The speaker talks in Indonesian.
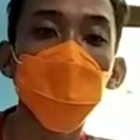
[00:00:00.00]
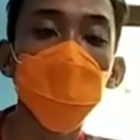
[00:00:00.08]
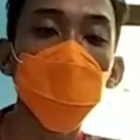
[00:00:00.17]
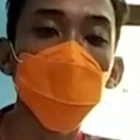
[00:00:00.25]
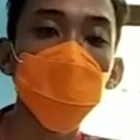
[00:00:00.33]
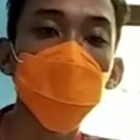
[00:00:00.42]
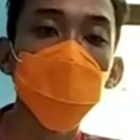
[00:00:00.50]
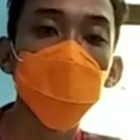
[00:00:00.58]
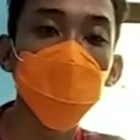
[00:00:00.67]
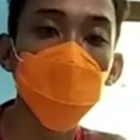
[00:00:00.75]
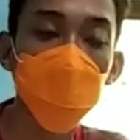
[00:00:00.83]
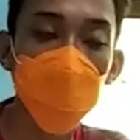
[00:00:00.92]
Dan
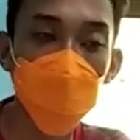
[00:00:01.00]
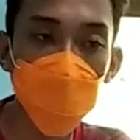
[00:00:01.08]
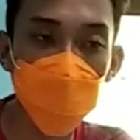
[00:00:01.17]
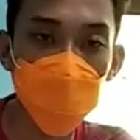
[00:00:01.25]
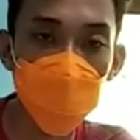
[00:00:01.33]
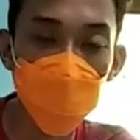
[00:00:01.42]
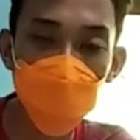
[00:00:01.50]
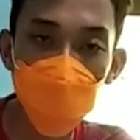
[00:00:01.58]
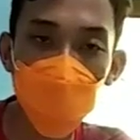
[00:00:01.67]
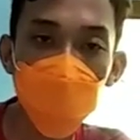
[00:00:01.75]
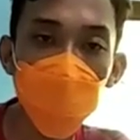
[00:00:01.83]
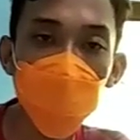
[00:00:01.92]
yang
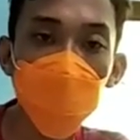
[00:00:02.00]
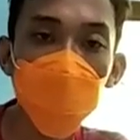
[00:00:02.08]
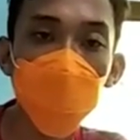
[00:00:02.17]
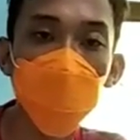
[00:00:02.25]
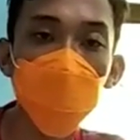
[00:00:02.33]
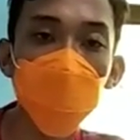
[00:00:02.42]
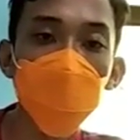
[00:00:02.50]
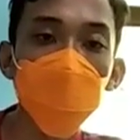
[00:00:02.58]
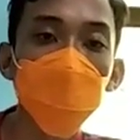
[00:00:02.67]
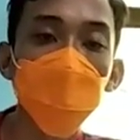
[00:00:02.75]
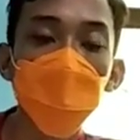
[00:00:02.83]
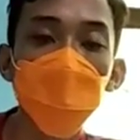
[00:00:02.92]
terakhir,
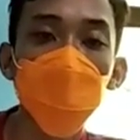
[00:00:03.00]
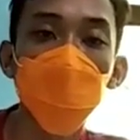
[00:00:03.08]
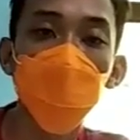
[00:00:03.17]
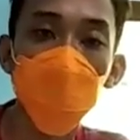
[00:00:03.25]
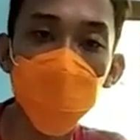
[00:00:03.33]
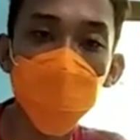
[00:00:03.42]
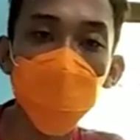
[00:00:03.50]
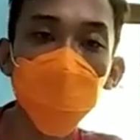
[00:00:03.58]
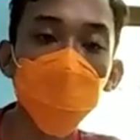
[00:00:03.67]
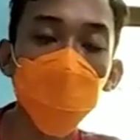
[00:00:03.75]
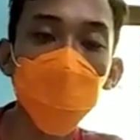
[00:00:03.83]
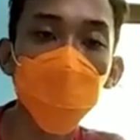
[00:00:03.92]
saya mengajak
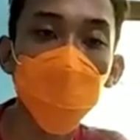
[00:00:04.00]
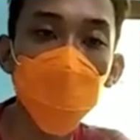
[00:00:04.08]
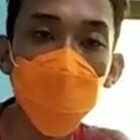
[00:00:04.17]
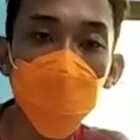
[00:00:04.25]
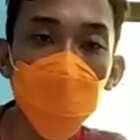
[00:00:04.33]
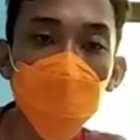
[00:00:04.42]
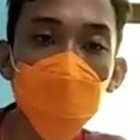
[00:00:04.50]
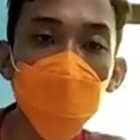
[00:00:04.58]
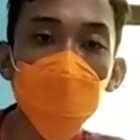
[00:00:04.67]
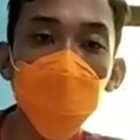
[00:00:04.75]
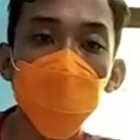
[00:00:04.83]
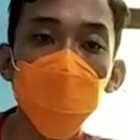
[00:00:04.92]
teman-teman,
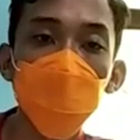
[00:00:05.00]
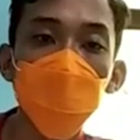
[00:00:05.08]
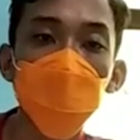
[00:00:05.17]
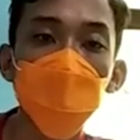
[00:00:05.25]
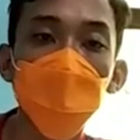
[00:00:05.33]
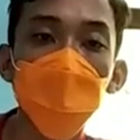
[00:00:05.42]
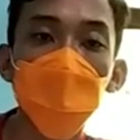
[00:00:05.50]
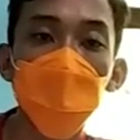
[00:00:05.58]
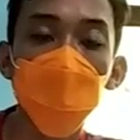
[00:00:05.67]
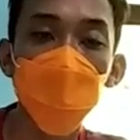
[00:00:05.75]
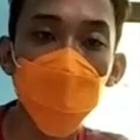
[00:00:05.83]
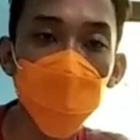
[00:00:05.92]
ayo
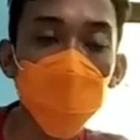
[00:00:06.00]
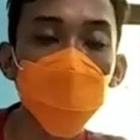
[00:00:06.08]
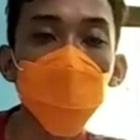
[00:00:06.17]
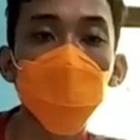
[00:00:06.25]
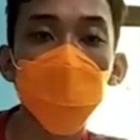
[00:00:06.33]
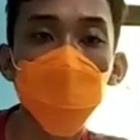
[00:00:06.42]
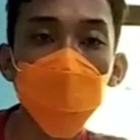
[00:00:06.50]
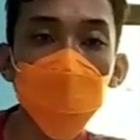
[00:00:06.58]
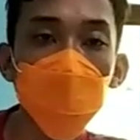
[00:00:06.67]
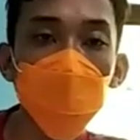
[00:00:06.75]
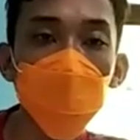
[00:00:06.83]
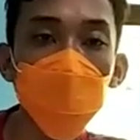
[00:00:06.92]
kita
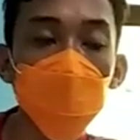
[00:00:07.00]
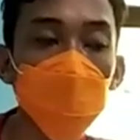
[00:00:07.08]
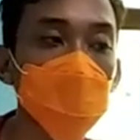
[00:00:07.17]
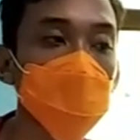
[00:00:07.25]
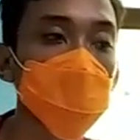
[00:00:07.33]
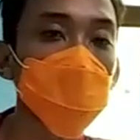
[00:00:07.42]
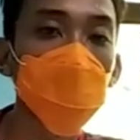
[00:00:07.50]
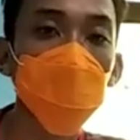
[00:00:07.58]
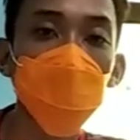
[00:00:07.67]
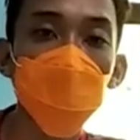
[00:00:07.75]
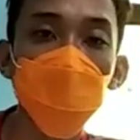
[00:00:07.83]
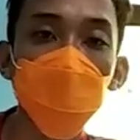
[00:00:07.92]
bersama-sama karena
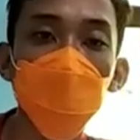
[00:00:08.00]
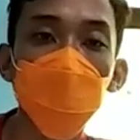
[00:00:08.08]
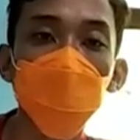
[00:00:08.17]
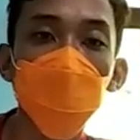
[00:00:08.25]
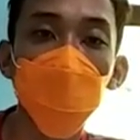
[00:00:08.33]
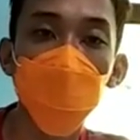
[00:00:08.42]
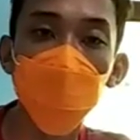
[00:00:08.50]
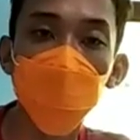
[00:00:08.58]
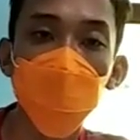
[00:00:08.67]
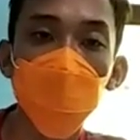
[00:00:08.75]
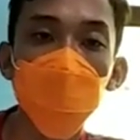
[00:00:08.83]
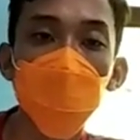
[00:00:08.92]
negara kita
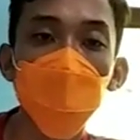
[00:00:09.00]
mengalami